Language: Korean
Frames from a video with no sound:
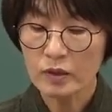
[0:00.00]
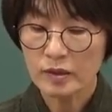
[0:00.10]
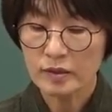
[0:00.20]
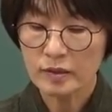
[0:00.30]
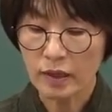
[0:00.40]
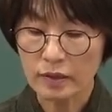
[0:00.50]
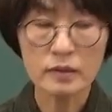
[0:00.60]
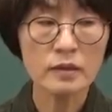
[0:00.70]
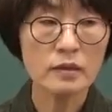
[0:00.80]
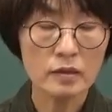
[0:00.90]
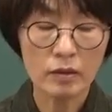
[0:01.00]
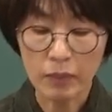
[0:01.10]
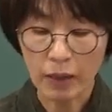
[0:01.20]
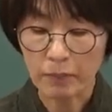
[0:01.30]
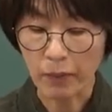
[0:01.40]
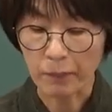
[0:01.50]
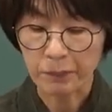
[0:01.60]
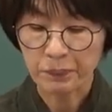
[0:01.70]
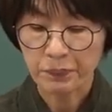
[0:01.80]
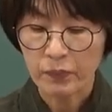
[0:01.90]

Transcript: 실시하는 실험 방법.